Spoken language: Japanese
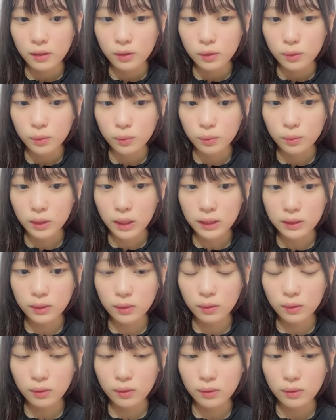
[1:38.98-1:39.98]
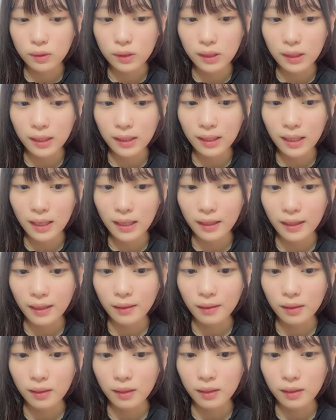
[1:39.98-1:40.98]
そう多少振りが
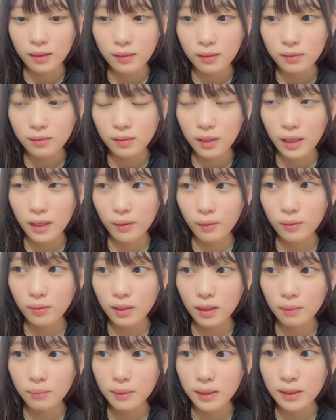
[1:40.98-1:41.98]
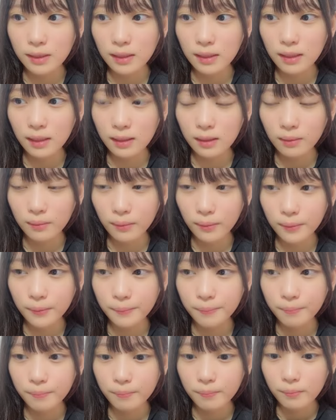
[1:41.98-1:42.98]
これ本当は右手だけど
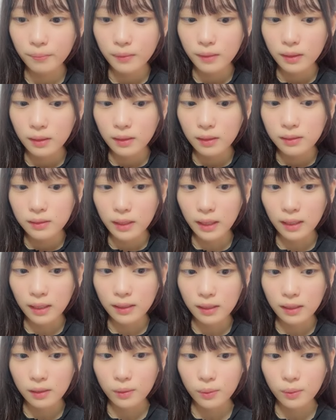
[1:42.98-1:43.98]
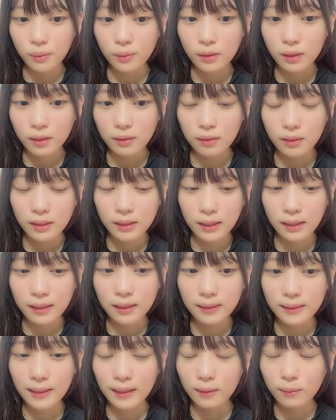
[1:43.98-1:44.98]
出はけが両方になると
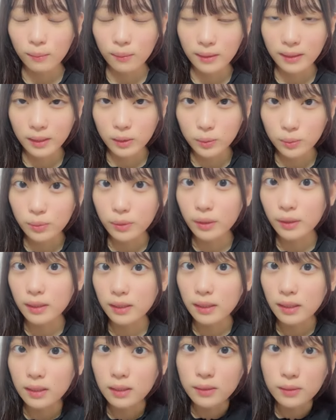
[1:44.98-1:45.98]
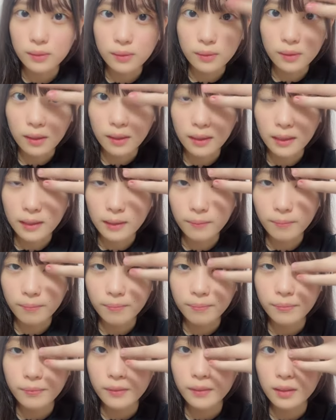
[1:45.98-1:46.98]
左手とか多少変わったりするから
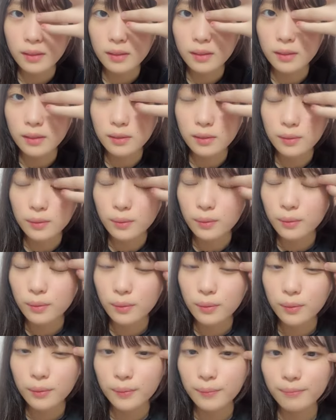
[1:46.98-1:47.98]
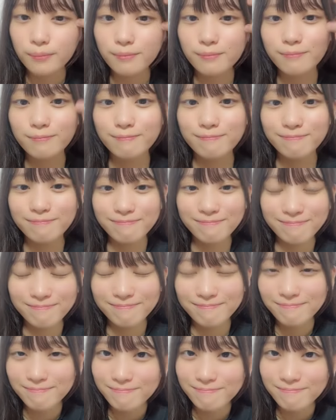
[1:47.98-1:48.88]
そう